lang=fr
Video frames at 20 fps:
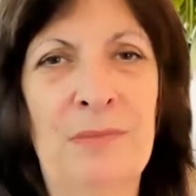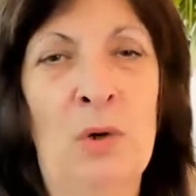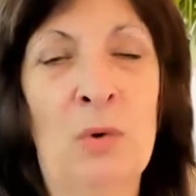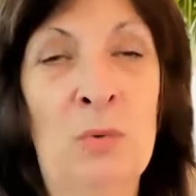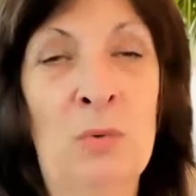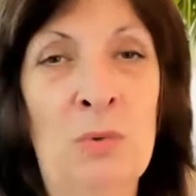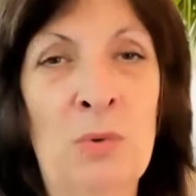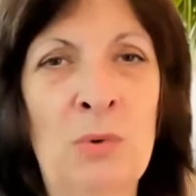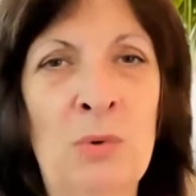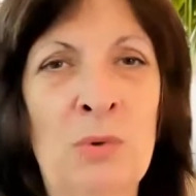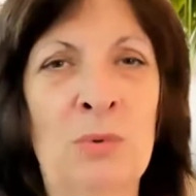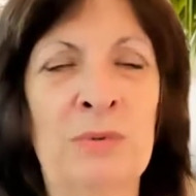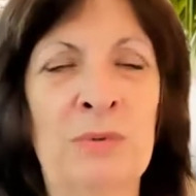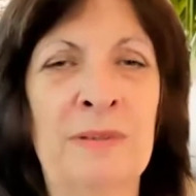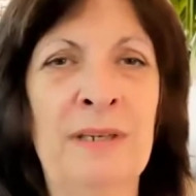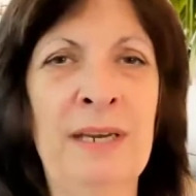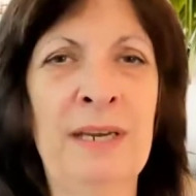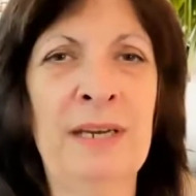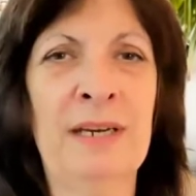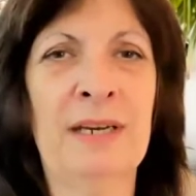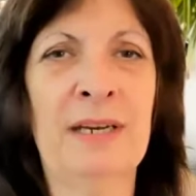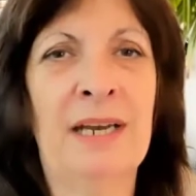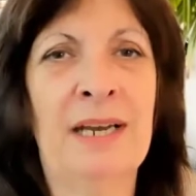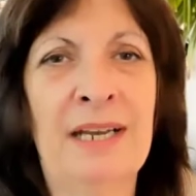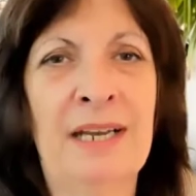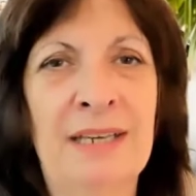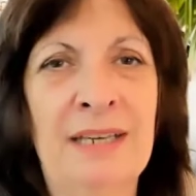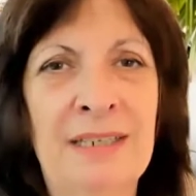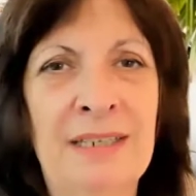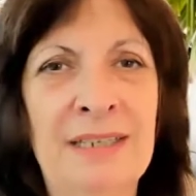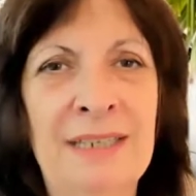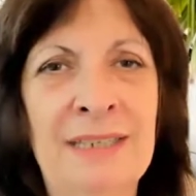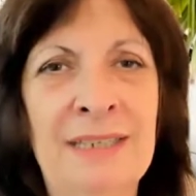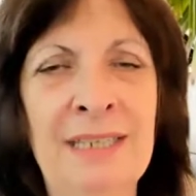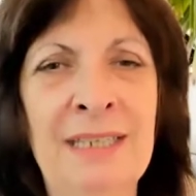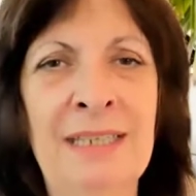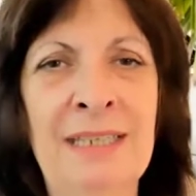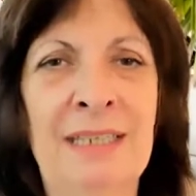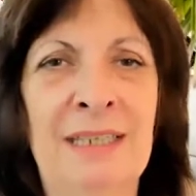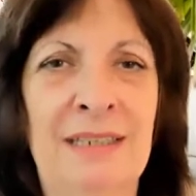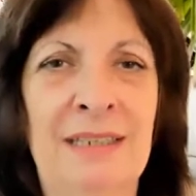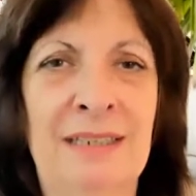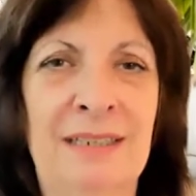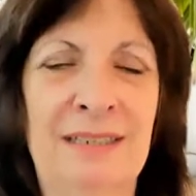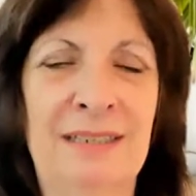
Ou au contraire, qui